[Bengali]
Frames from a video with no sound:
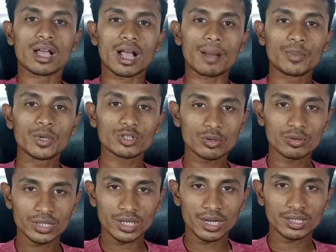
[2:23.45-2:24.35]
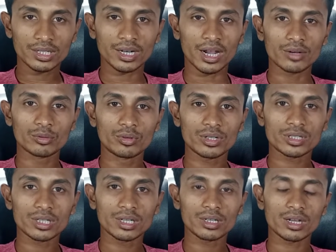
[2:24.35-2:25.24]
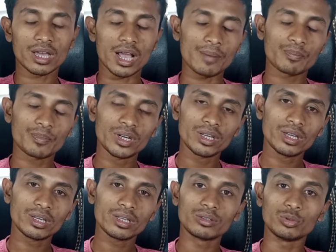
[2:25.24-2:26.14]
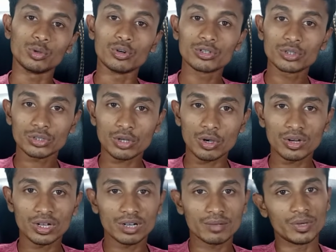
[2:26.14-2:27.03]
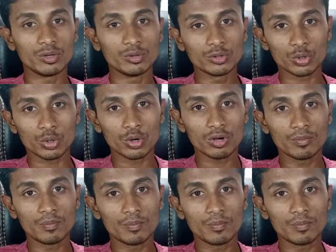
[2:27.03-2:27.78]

আপনি যখন চ্যানেলটা রান করেছেন আপনি ধৈর্য সহকারে ভিউজ হোক